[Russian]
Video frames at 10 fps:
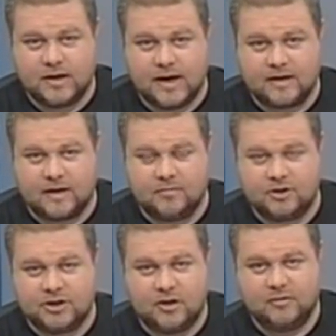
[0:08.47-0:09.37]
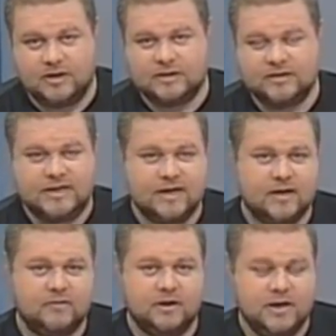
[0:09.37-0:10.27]
как и обещал, у нас в гостях
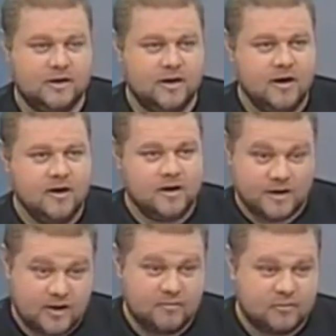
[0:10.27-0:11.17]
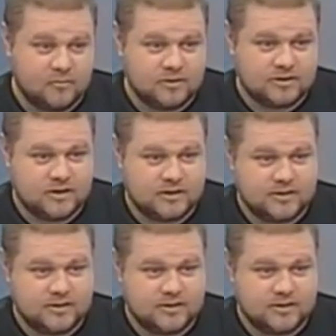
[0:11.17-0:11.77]
главный тренер хоккейного клуба «Старт»